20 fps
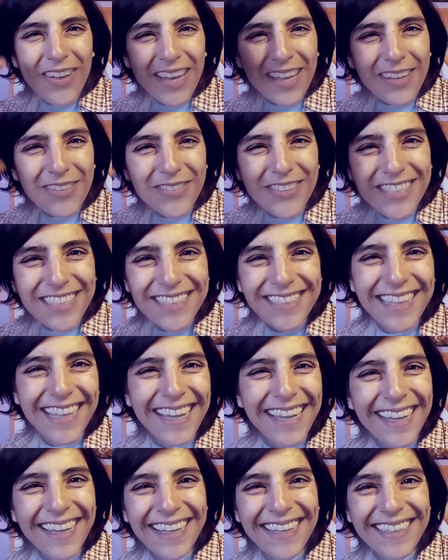¿cómo
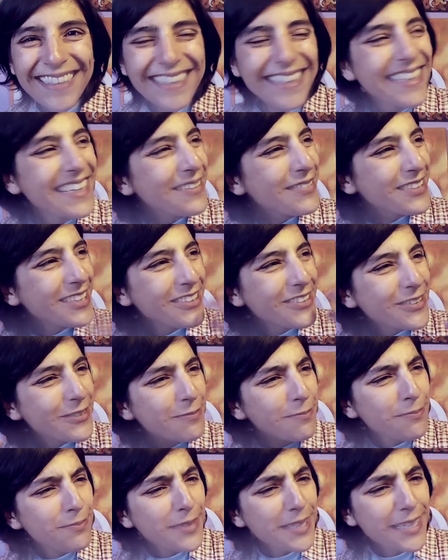están? Ya llegamos a los
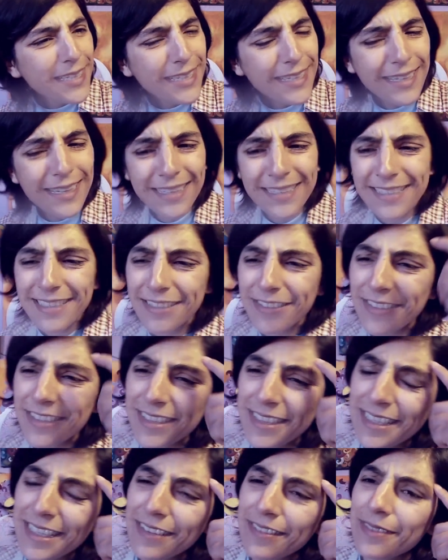mil, así que hoy
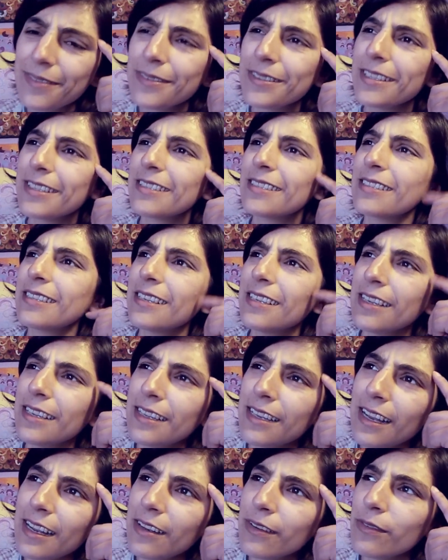día vamos a
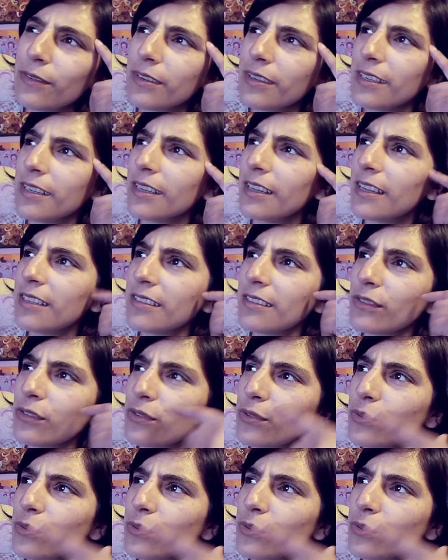hacer algo que hacen los